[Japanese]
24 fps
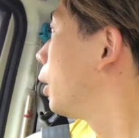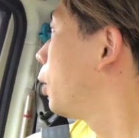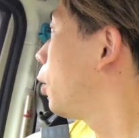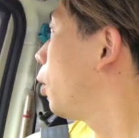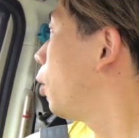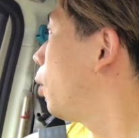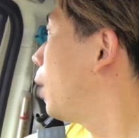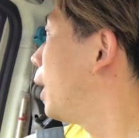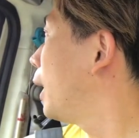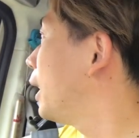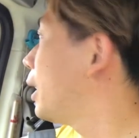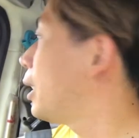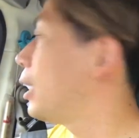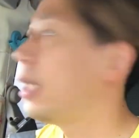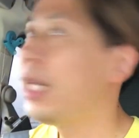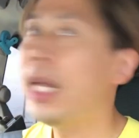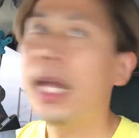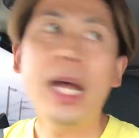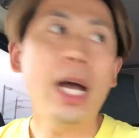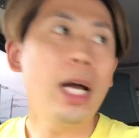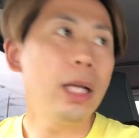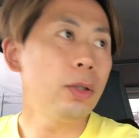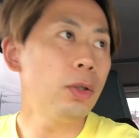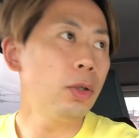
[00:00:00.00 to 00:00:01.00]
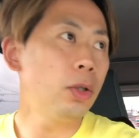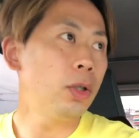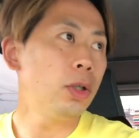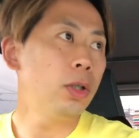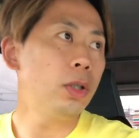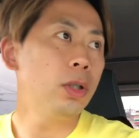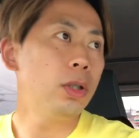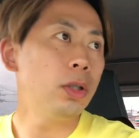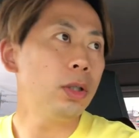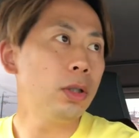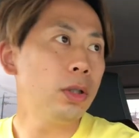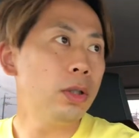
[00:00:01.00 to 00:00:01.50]
日はですねあ
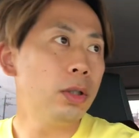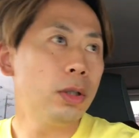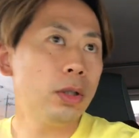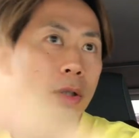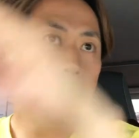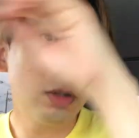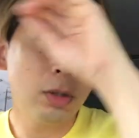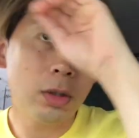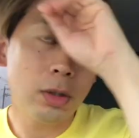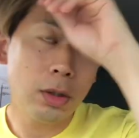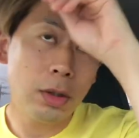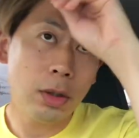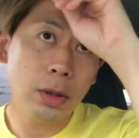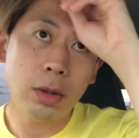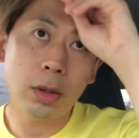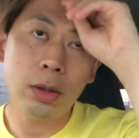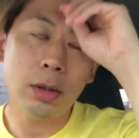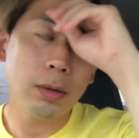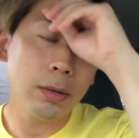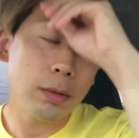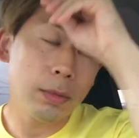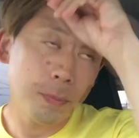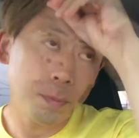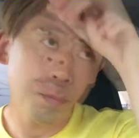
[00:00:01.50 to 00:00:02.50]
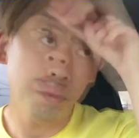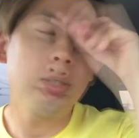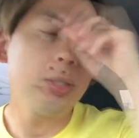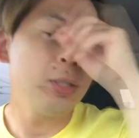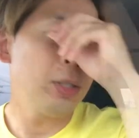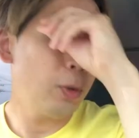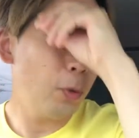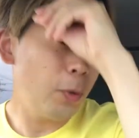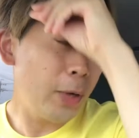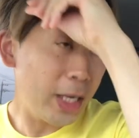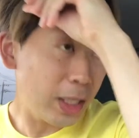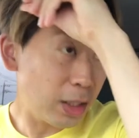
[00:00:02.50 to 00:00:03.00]

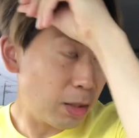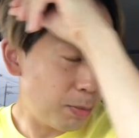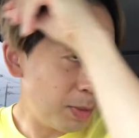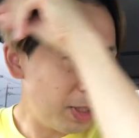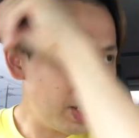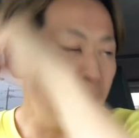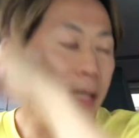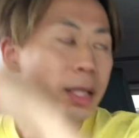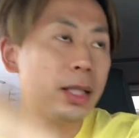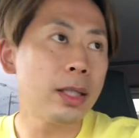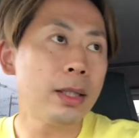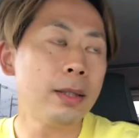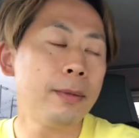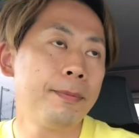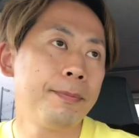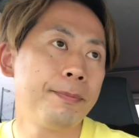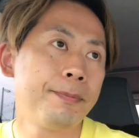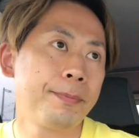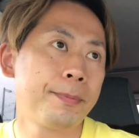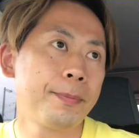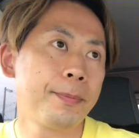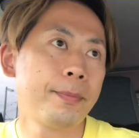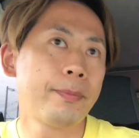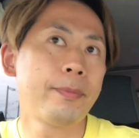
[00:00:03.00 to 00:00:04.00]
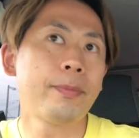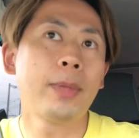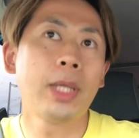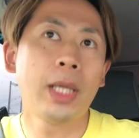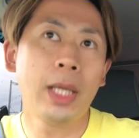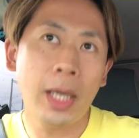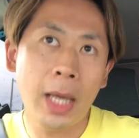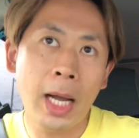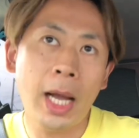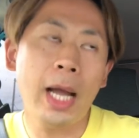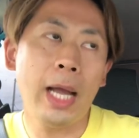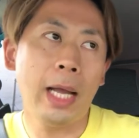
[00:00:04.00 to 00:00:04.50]
のー、お休みです
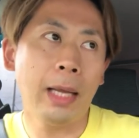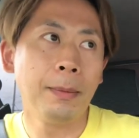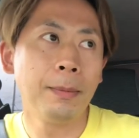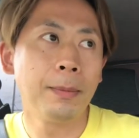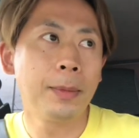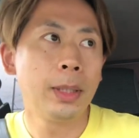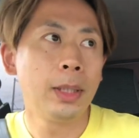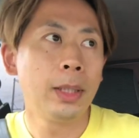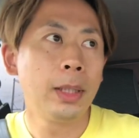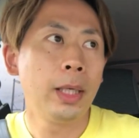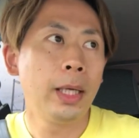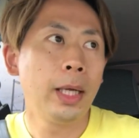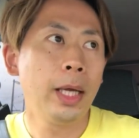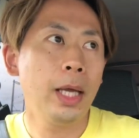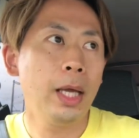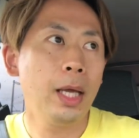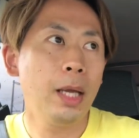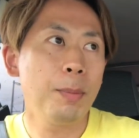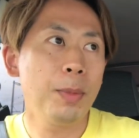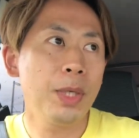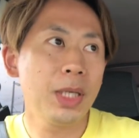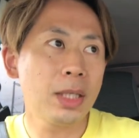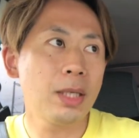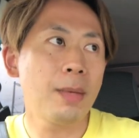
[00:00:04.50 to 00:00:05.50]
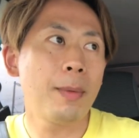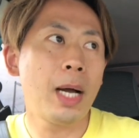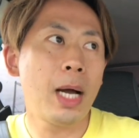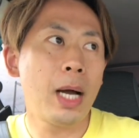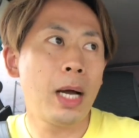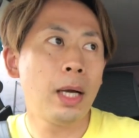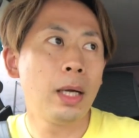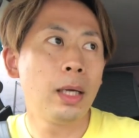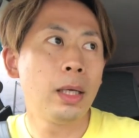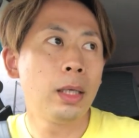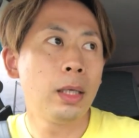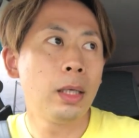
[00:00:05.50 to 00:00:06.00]
はい、えー、皆様
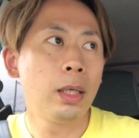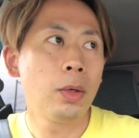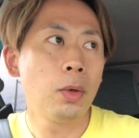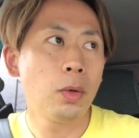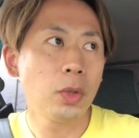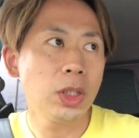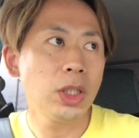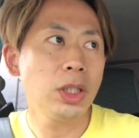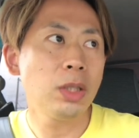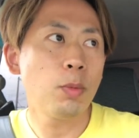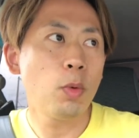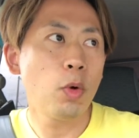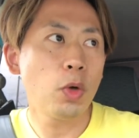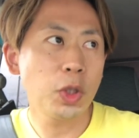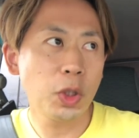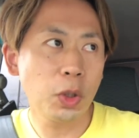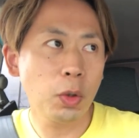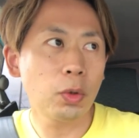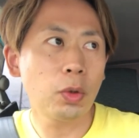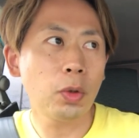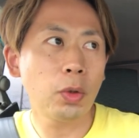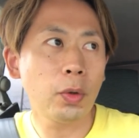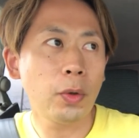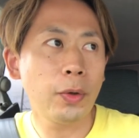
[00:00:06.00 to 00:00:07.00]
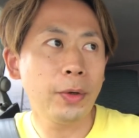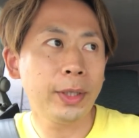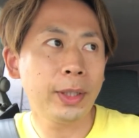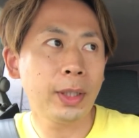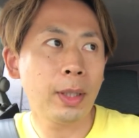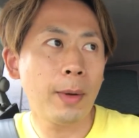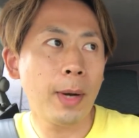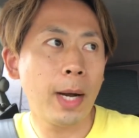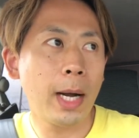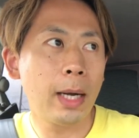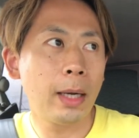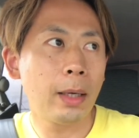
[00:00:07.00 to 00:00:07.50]
本日もお仕事という
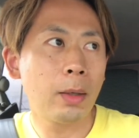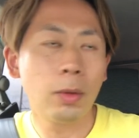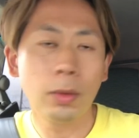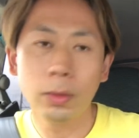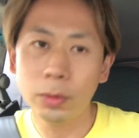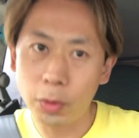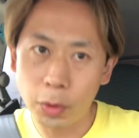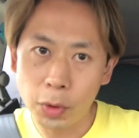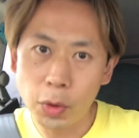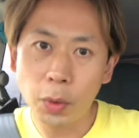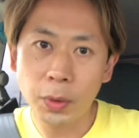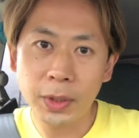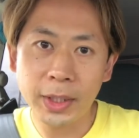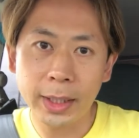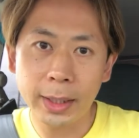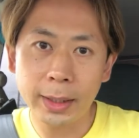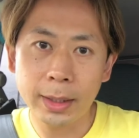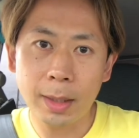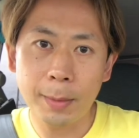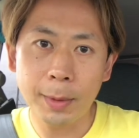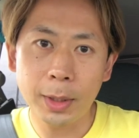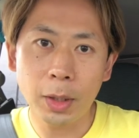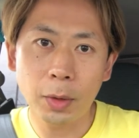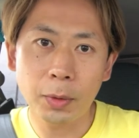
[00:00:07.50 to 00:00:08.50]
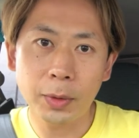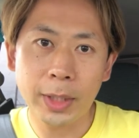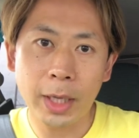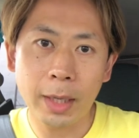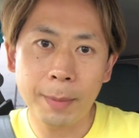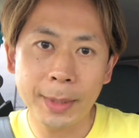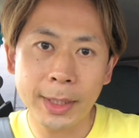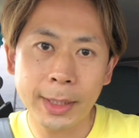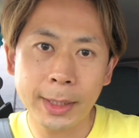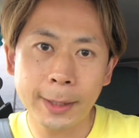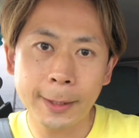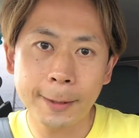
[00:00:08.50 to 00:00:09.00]
方は本当にお疲れ様でござい
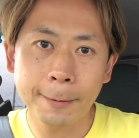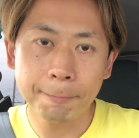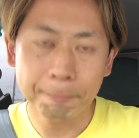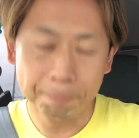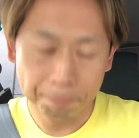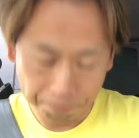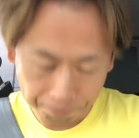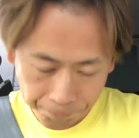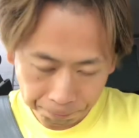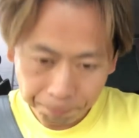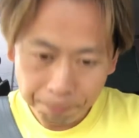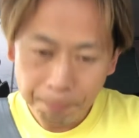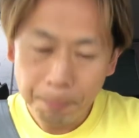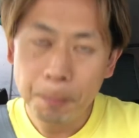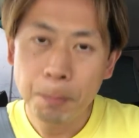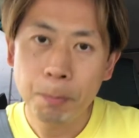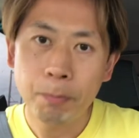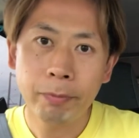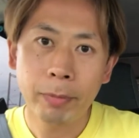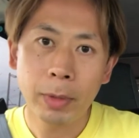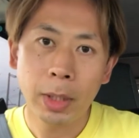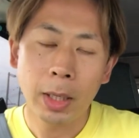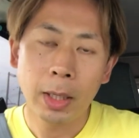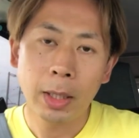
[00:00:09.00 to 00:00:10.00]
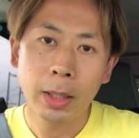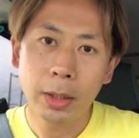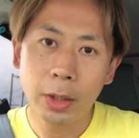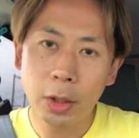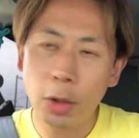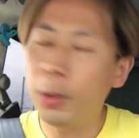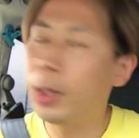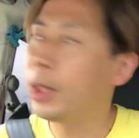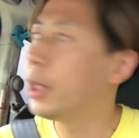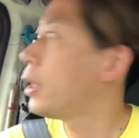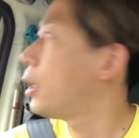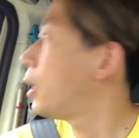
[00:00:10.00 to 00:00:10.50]
ます今
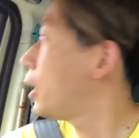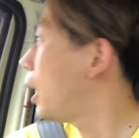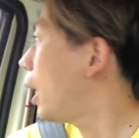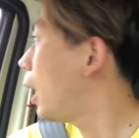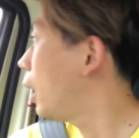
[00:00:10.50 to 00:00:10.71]
日はですね